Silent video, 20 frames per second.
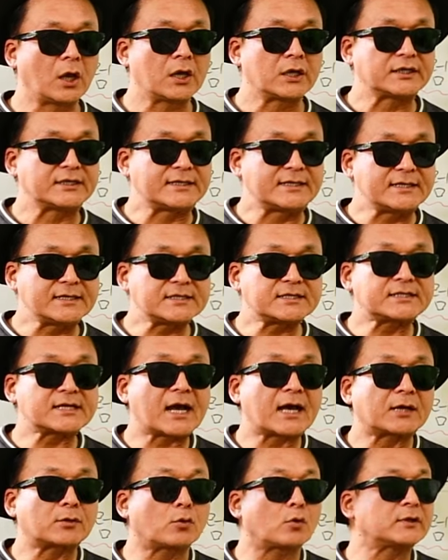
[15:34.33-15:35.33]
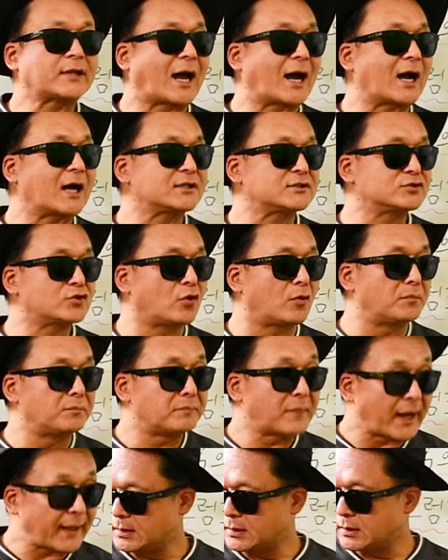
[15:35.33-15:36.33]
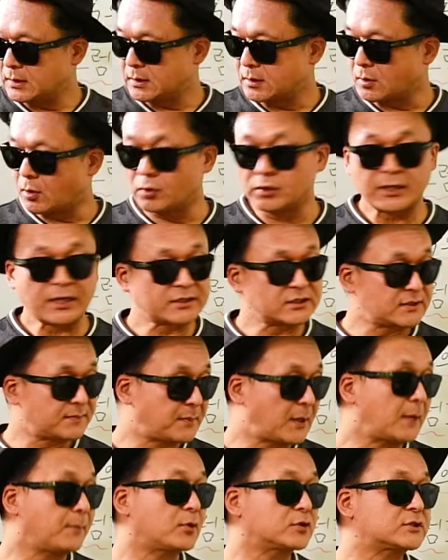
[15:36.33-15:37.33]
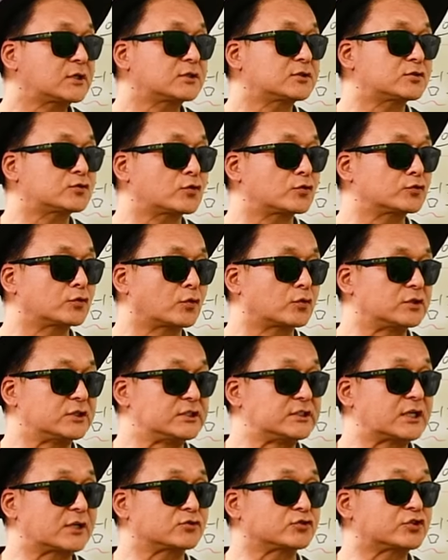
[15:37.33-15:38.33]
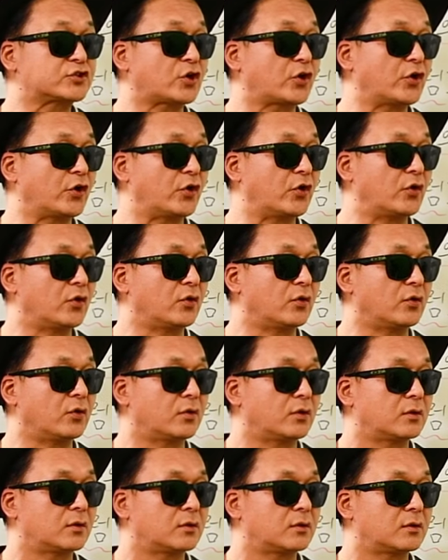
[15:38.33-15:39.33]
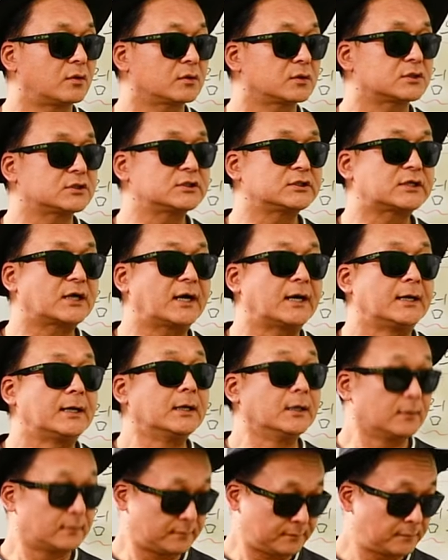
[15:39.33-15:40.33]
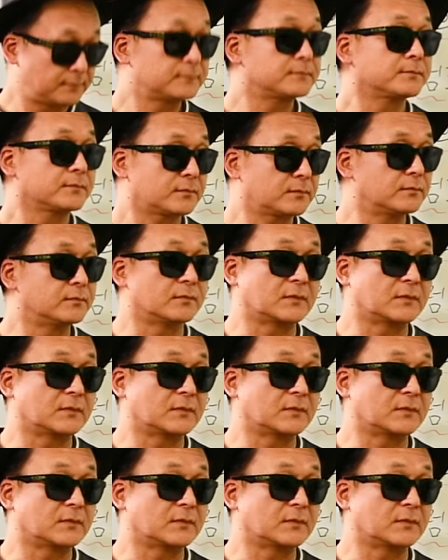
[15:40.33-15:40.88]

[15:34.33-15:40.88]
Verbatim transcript: 이자로 나가는 것만 거의 한 18% 정도를 이자로 써요. 세금의 그러니까, 18%?